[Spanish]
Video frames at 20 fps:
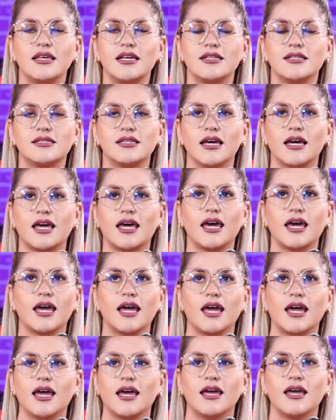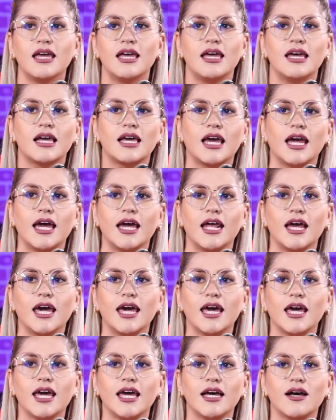dice que
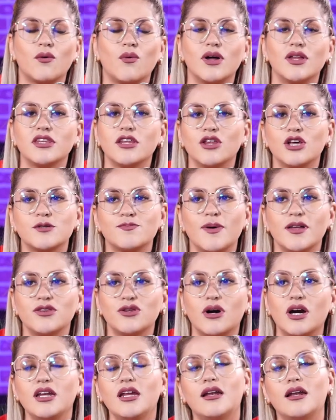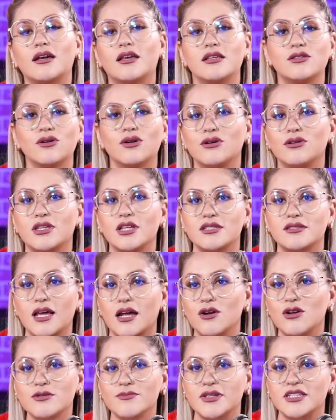que Juan de Dios Pantoja ni le quiso
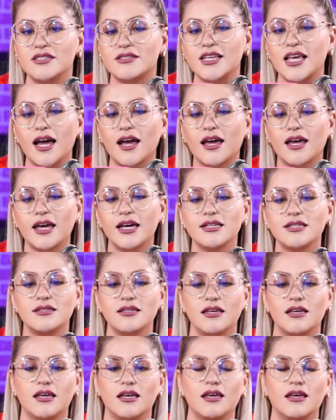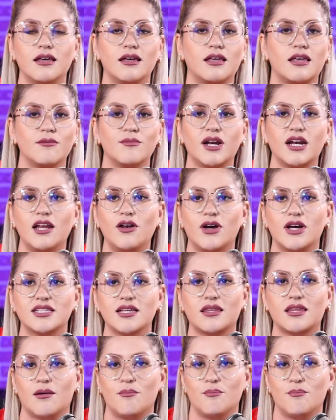contestar los mensajes y Kimberly
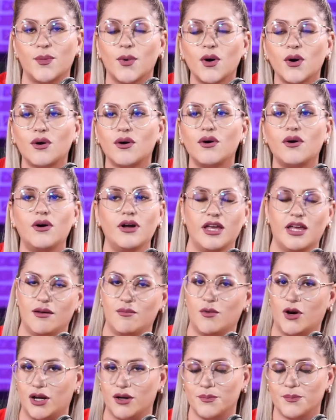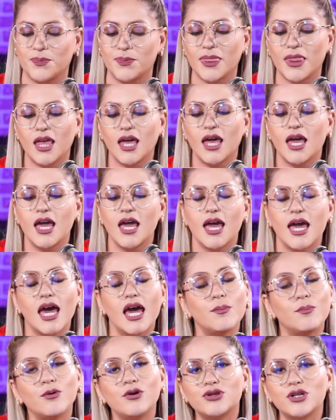Loaiza tampoco. Y bueno,
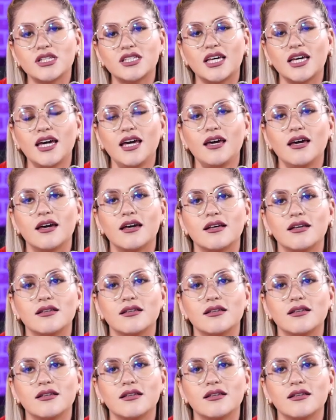el punto es que,